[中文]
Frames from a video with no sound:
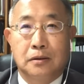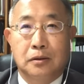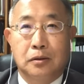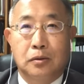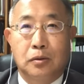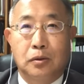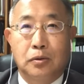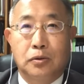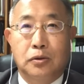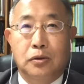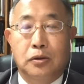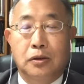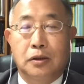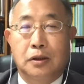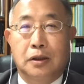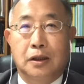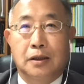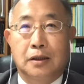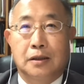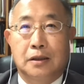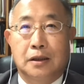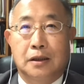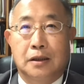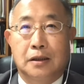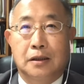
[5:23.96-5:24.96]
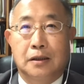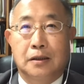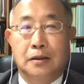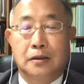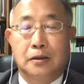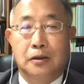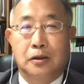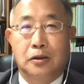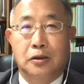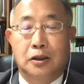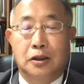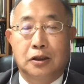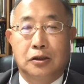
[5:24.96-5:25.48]
过去的
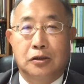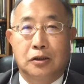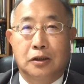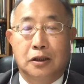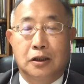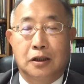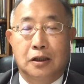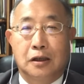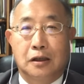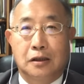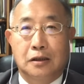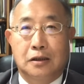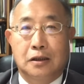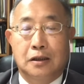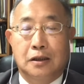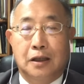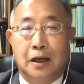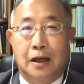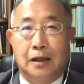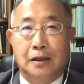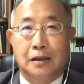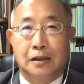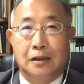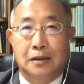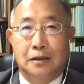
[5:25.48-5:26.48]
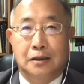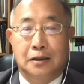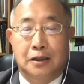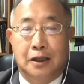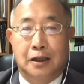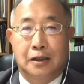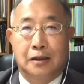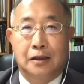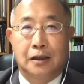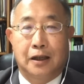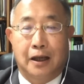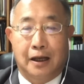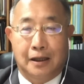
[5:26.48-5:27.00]
这，尤其最近二十大的
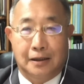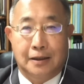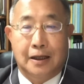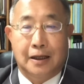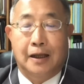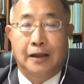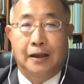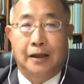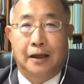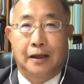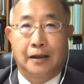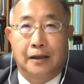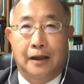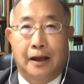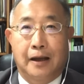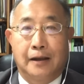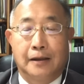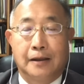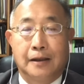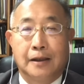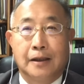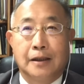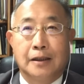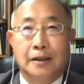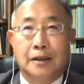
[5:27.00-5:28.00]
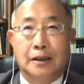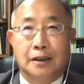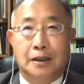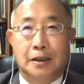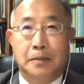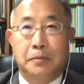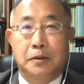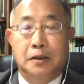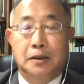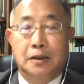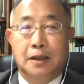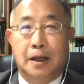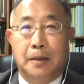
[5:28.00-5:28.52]
前两三年来，习
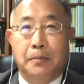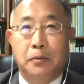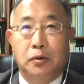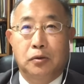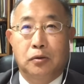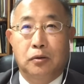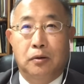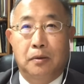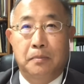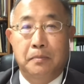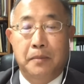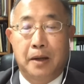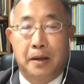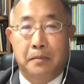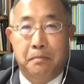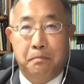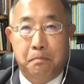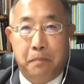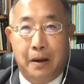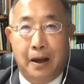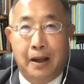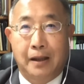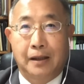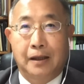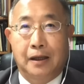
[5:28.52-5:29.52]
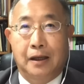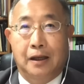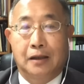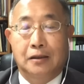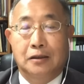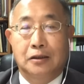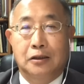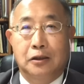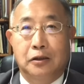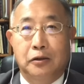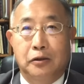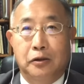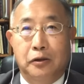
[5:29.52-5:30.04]
近平差不多每半
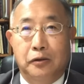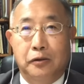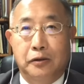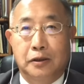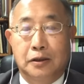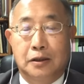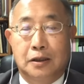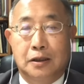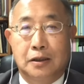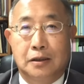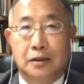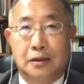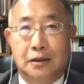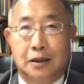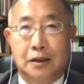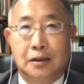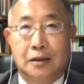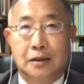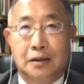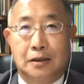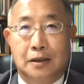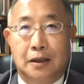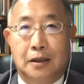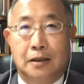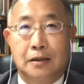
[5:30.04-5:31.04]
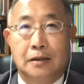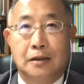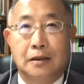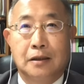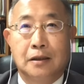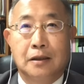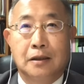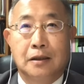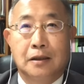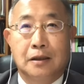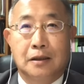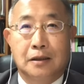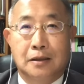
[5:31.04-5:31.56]
年就有一次晋升
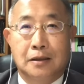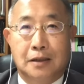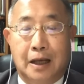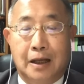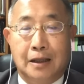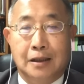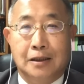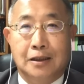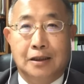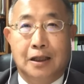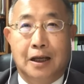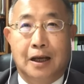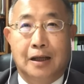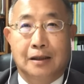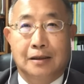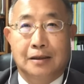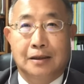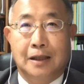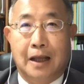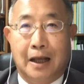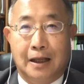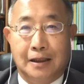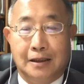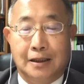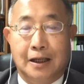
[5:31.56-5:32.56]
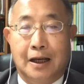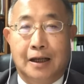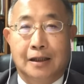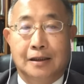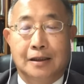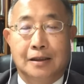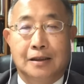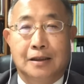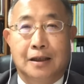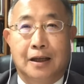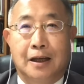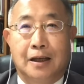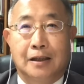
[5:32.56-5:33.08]
上将、大
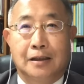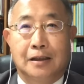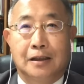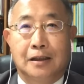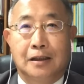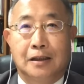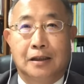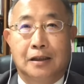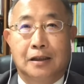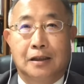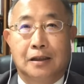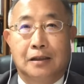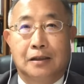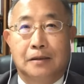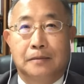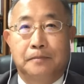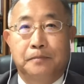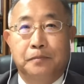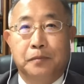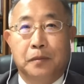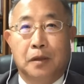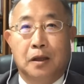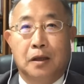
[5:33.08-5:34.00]
将的这样的一个